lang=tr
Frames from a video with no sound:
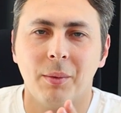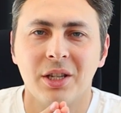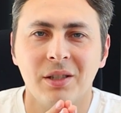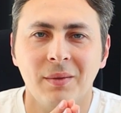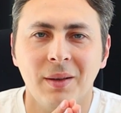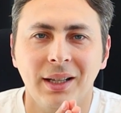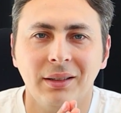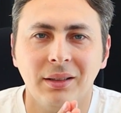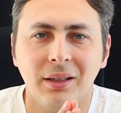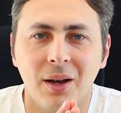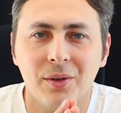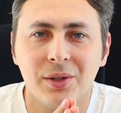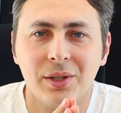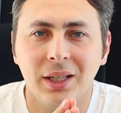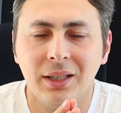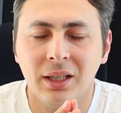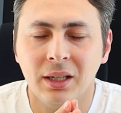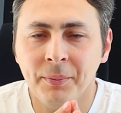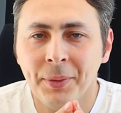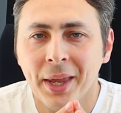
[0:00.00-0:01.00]
yapmanızı ben
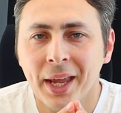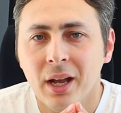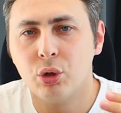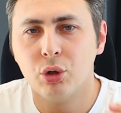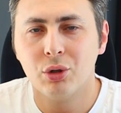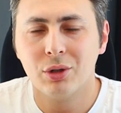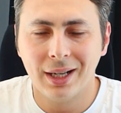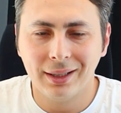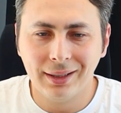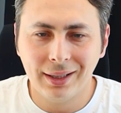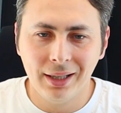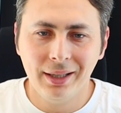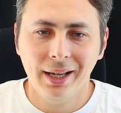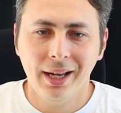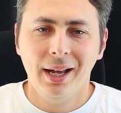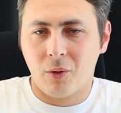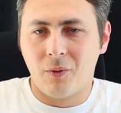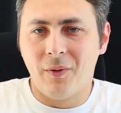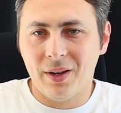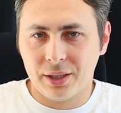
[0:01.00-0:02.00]
tavsiye ederim. Çünkü zaten
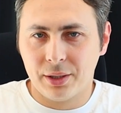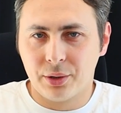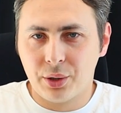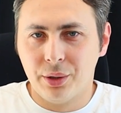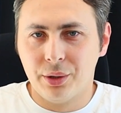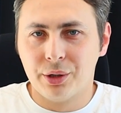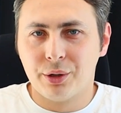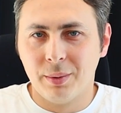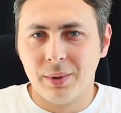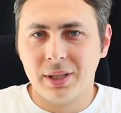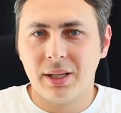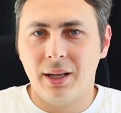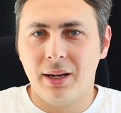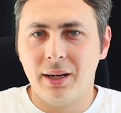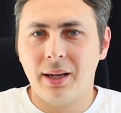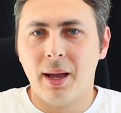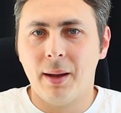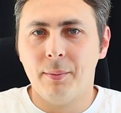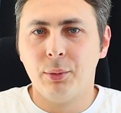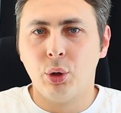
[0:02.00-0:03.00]
çok fazla çalışılması
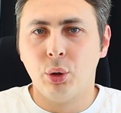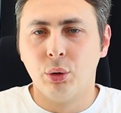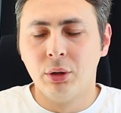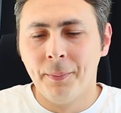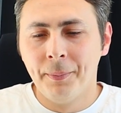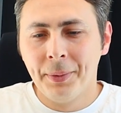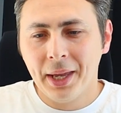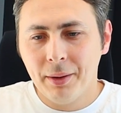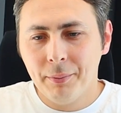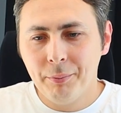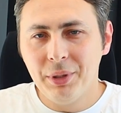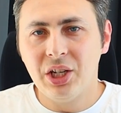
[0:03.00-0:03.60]
gereken bir konu.